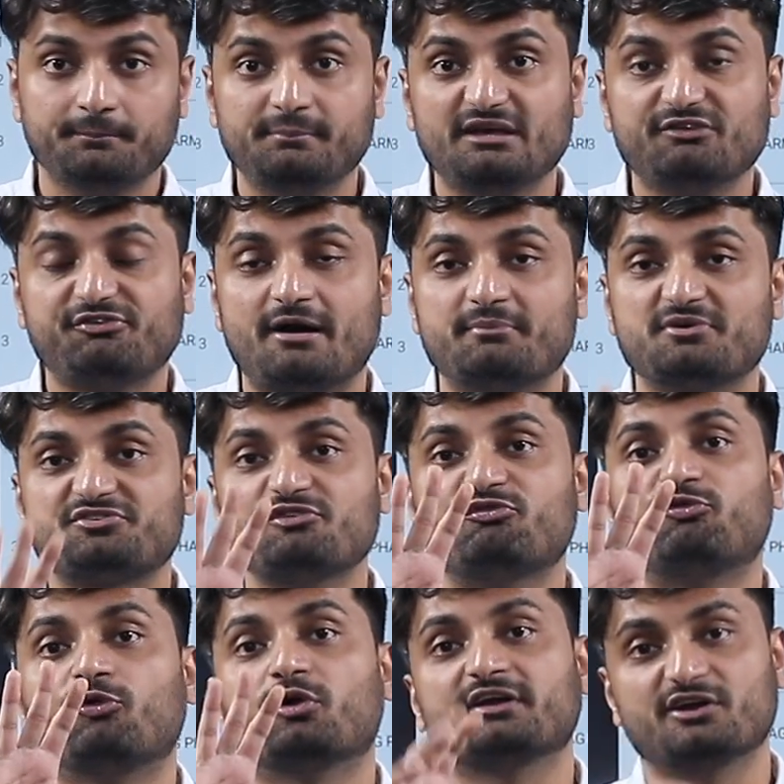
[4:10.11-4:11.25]
బీ ఫార్మసీ
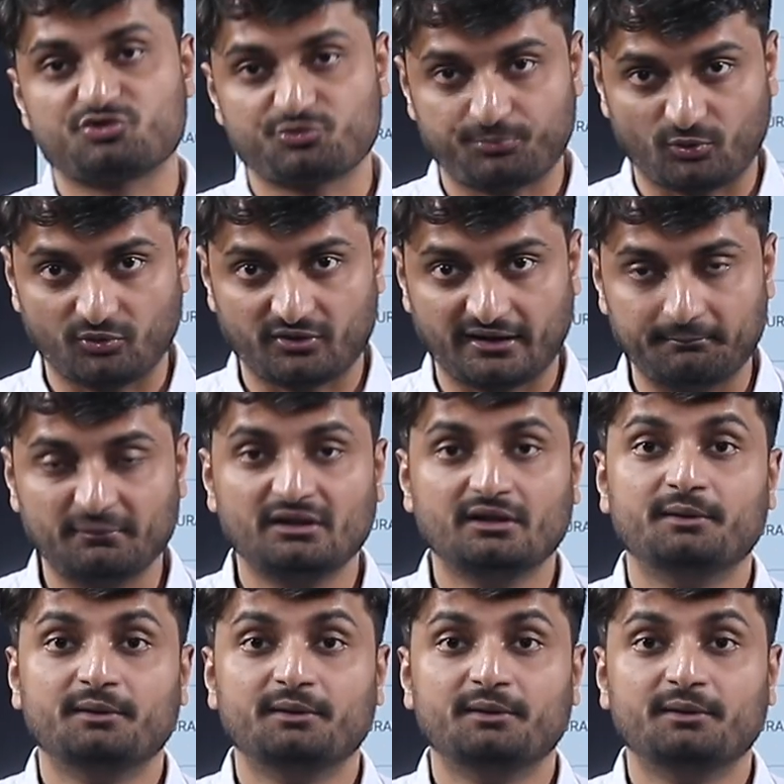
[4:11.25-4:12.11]
ఫోర్ ఇయర్స్ ప్రోగ్రామ్